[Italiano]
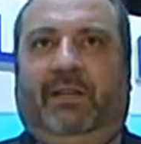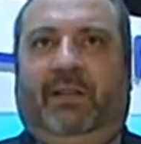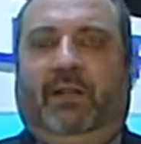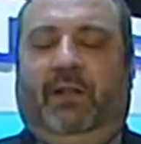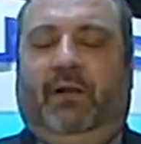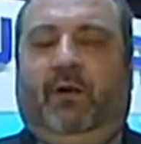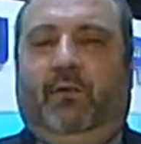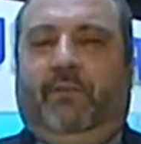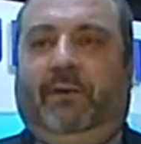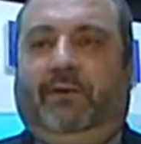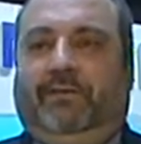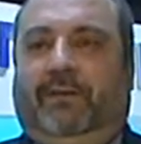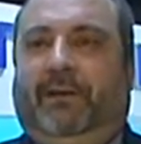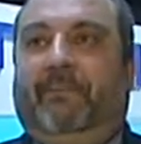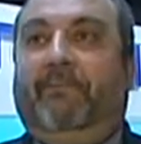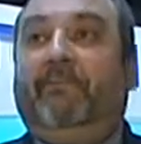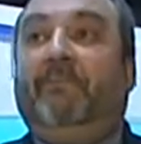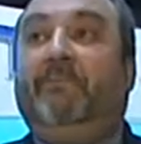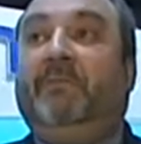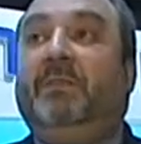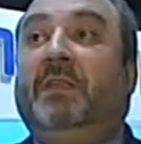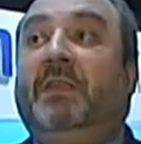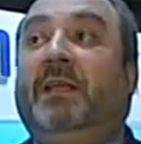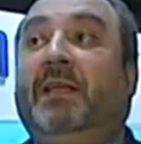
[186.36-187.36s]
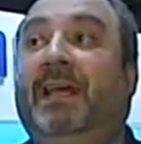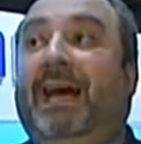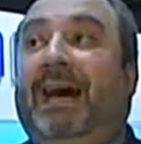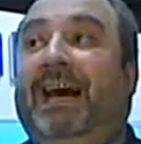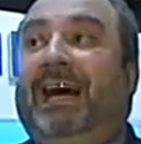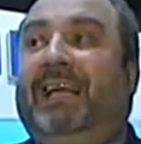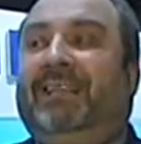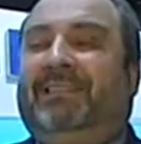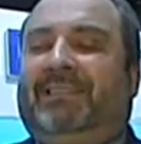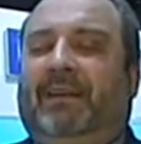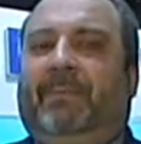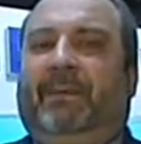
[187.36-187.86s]
km.
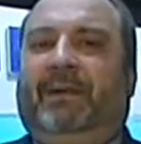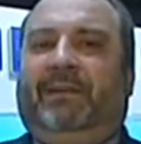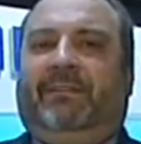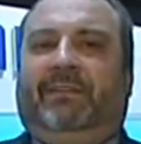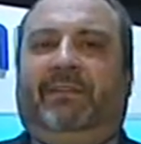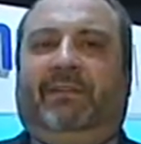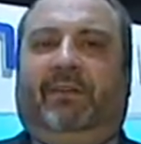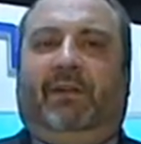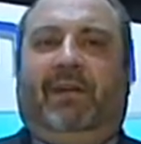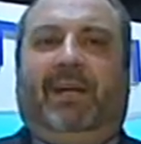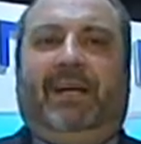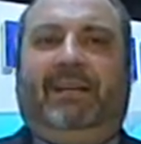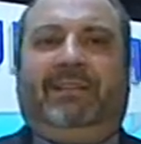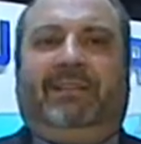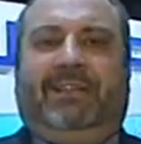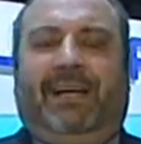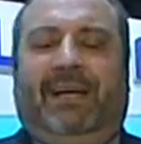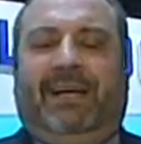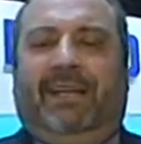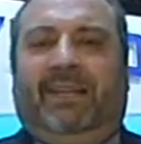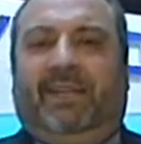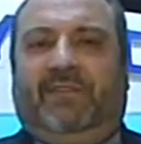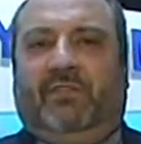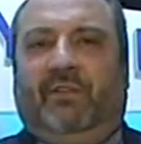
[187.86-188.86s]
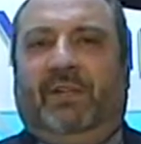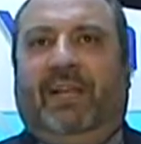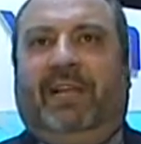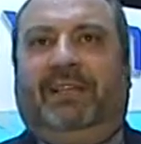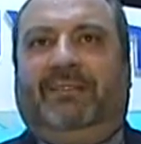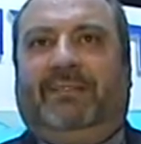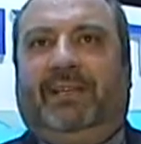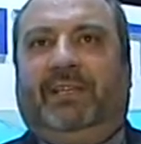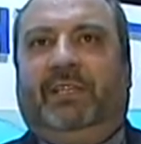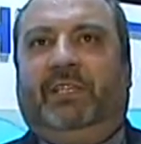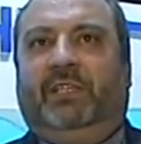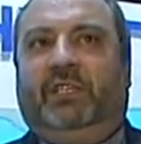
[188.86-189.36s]
Altra particolarità, la
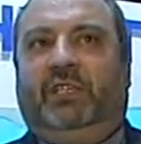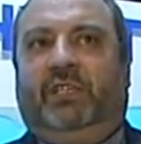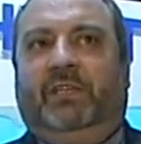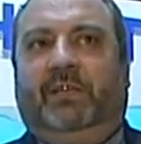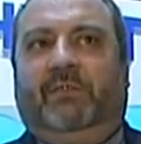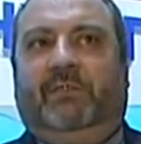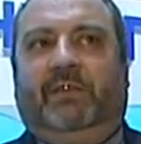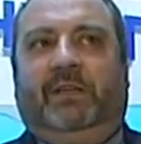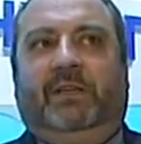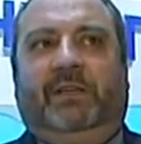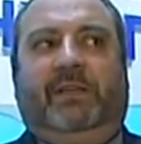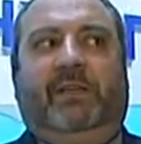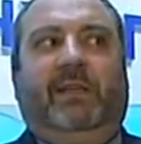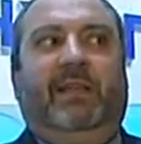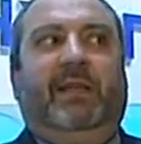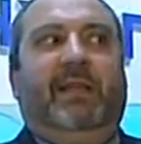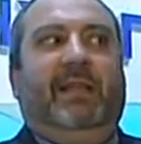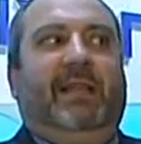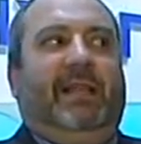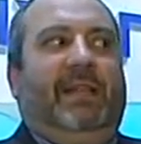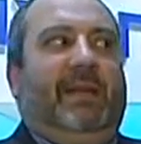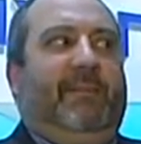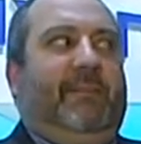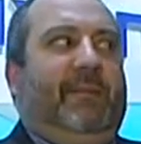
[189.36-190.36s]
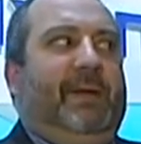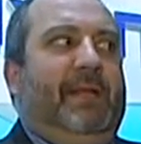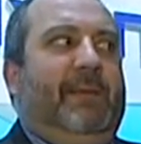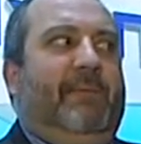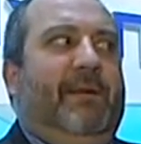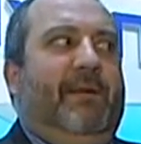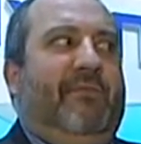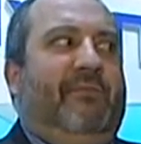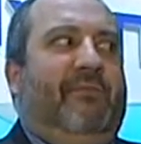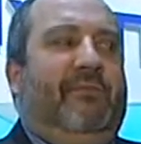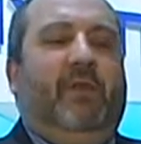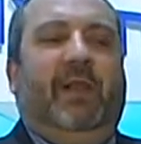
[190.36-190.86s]
Sonata ICV, la
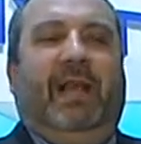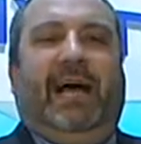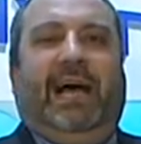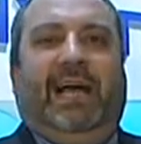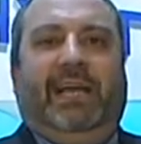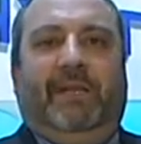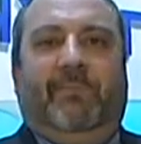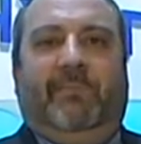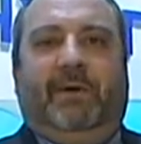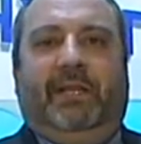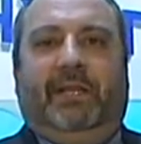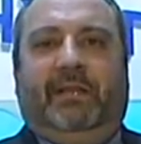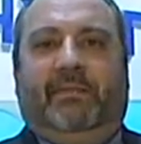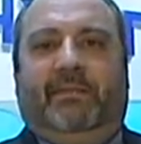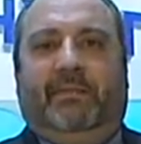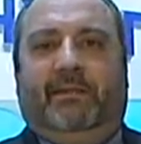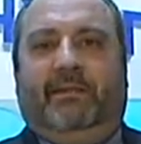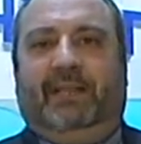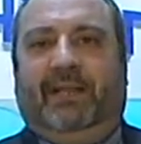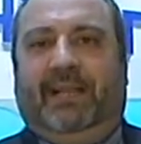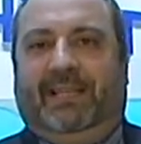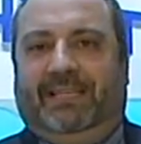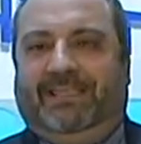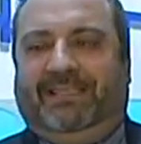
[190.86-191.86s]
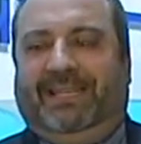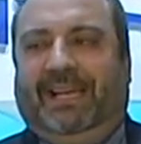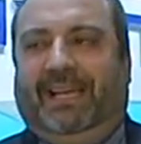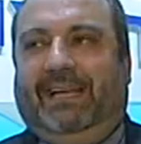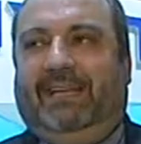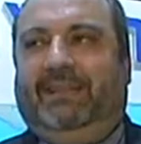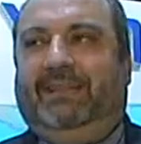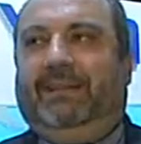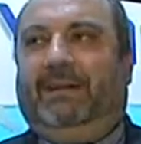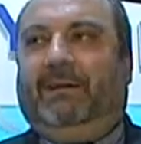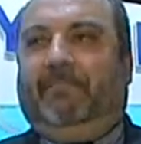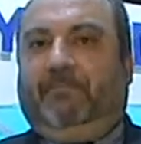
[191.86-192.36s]
prima full hybrid
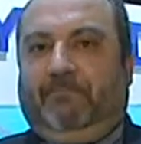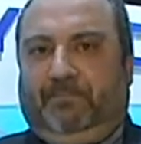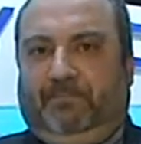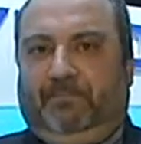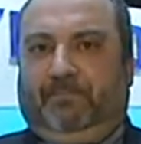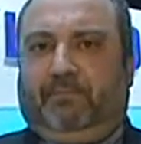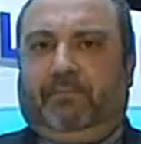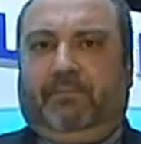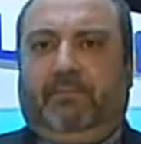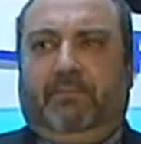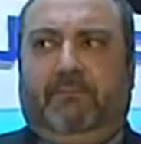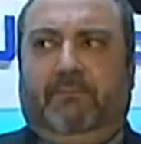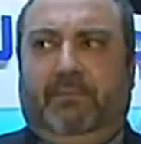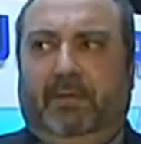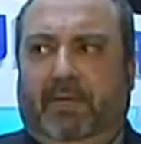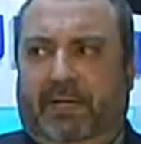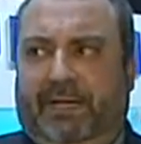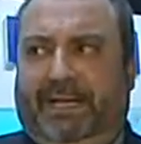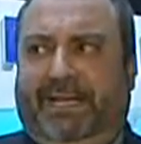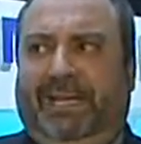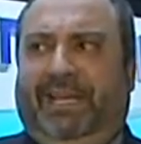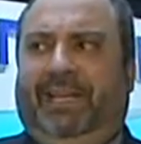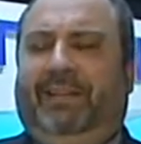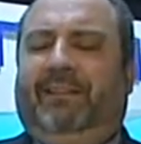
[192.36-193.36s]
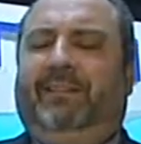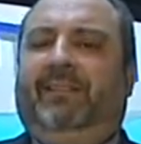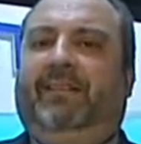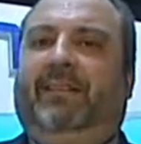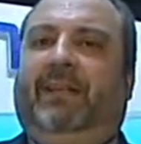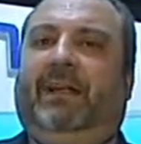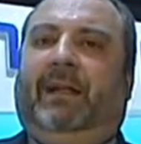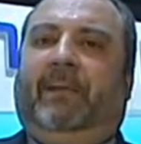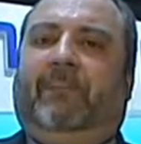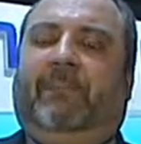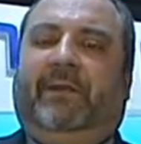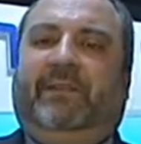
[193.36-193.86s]
dell'azienda, che
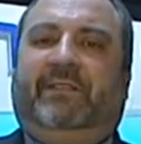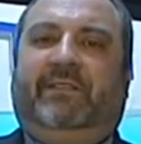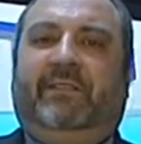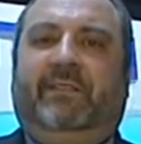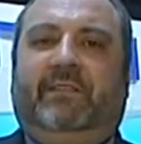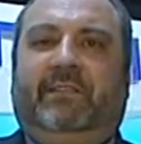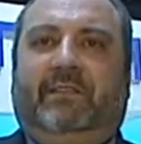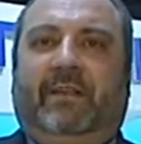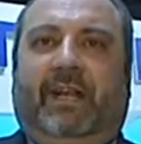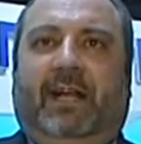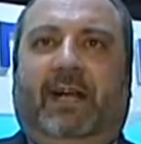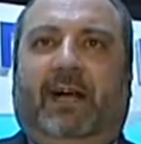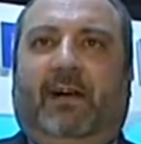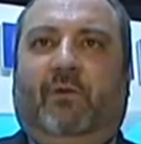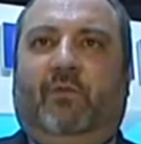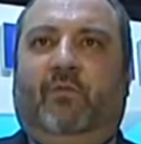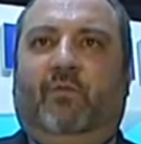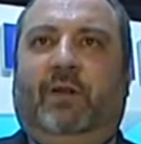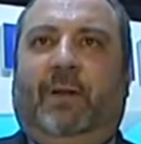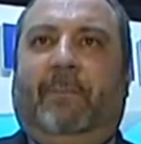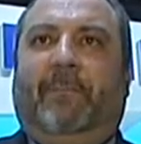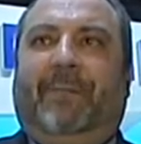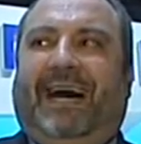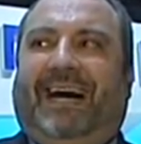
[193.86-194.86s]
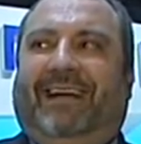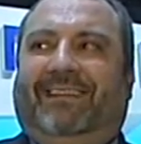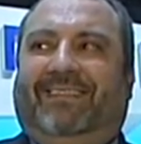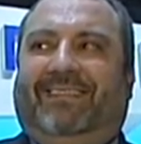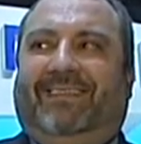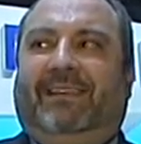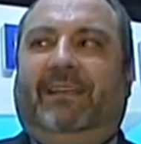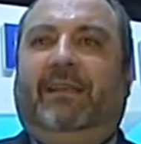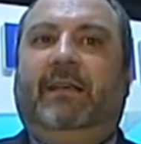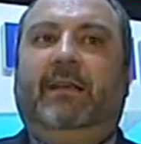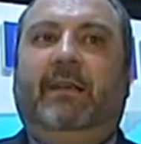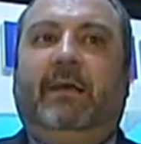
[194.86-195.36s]
rappresenterà una
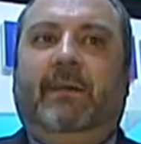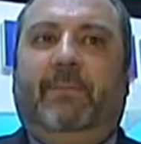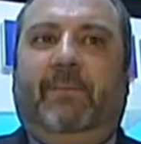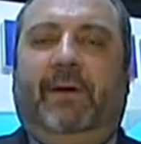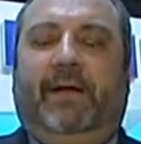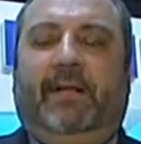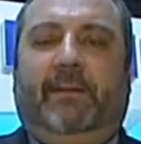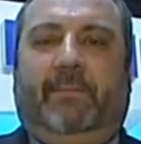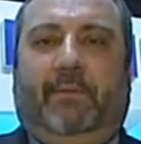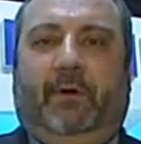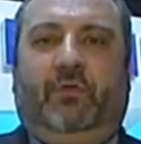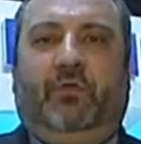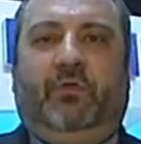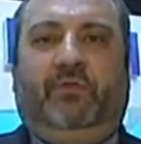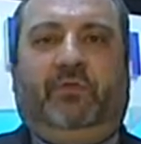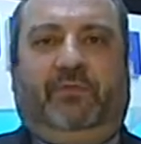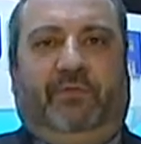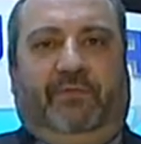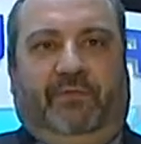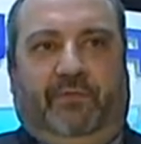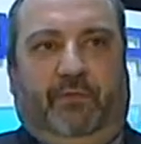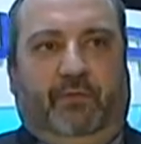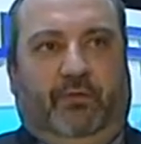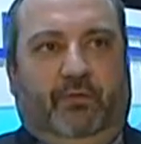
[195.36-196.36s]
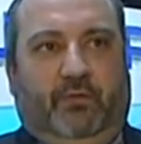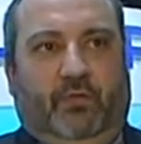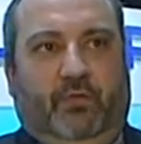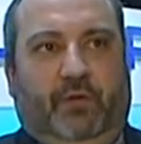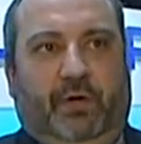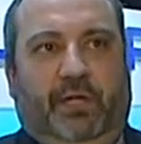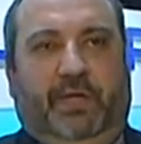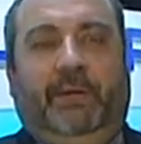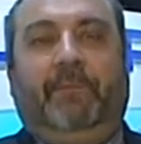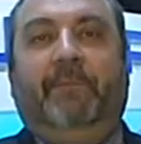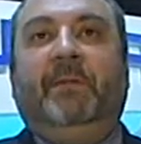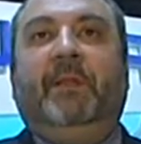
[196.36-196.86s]
base per i prodotti
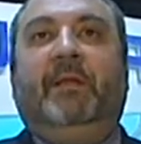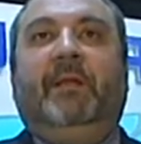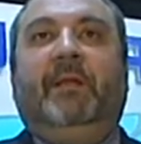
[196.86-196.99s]
futuri.